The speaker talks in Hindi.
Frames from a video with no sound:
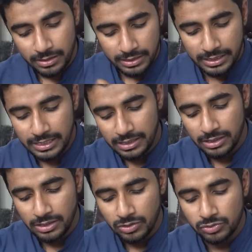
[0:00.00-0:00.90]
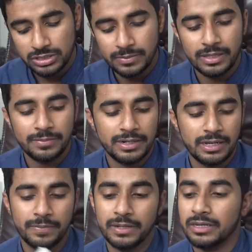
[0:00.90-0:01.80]
ठीक है उसके बाद बेटा
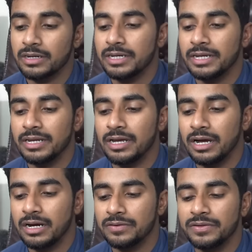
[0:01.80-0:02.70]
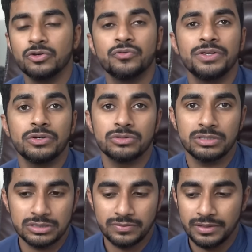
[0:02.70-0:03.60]
आपने करनी है आठवीं नौवीं और
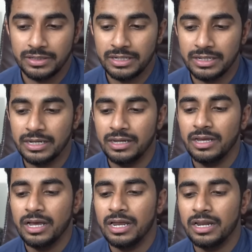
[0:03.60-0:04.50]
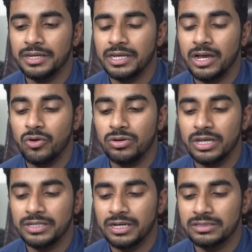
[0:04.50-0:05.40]
दसवीं ठीक है
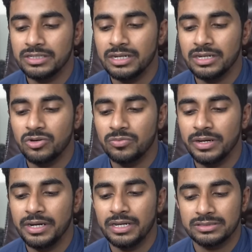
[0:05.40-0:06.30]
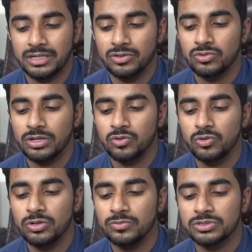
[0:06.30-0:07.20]
अलहयाती अल्लामी का
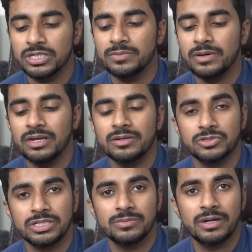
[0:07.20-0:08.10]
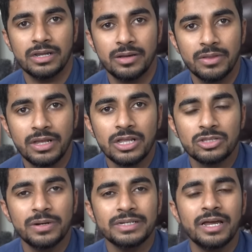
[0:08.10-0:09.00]
कुलमसलिम अलमसलिम हराम
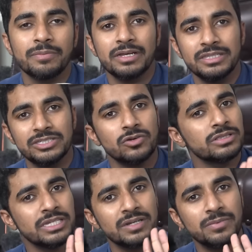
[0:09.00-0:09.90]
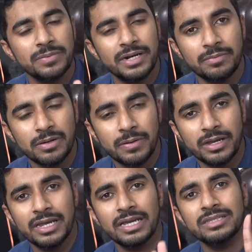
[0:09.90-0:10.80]
तो बेटा ये आपके हदीसें होंगे तीन नंबर बेटा आपके
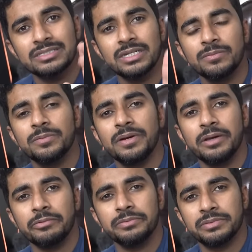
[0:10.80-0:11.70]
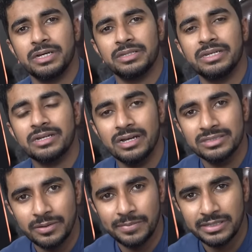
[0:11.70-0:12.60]
पक्के हैं दस नंबर मैंने आपको बता दिया कहाँ
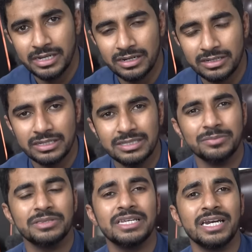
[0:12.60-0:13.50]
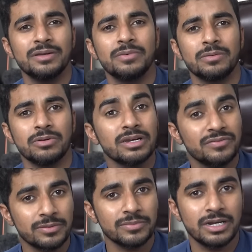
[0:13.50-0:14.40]
से आपने क्या करें तक तेरह नंबर आपको
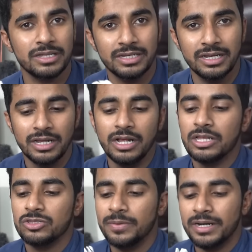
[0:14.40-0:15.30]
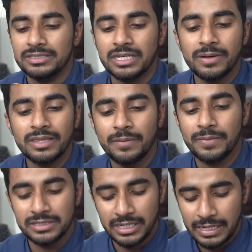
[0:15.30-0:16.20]
कन्फर्म करा दिए तो बेटा इसके बाद
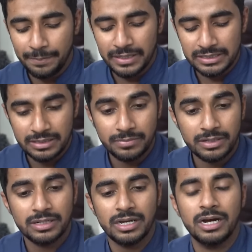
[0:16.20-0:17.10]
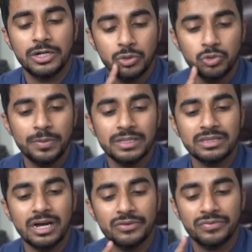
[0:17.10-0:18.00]
आपने जाना है पेज नंबर टू पे
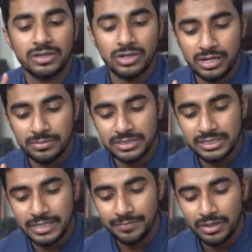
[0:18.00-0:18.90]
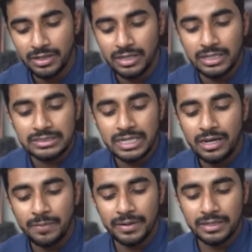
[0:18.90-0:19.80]
तारफ़ कुरान मजीद है यहाँ
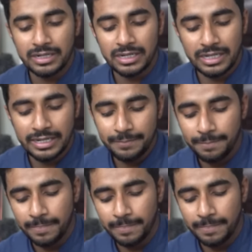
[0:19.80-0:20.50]
आपने करना है